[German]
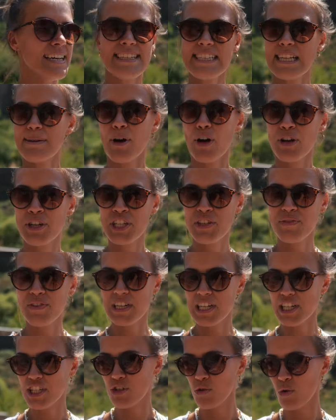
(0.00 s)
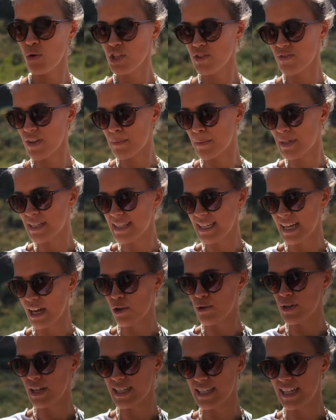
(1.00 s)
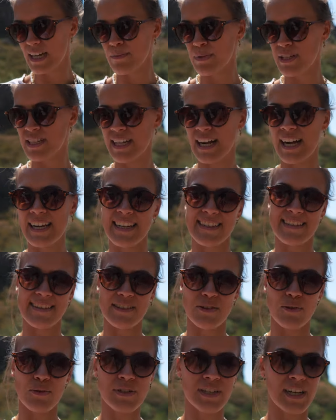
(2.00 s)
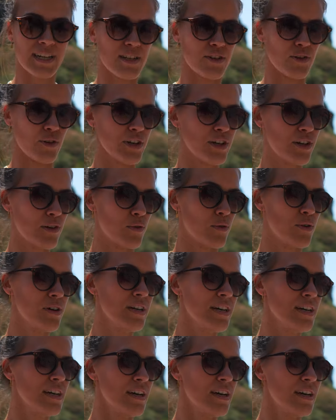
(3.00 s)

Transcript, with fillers: Ist aber auch nicht wirklich groß. Wir haben jetzt 300 Gramm bezahlt. Das ist unter einen Euro.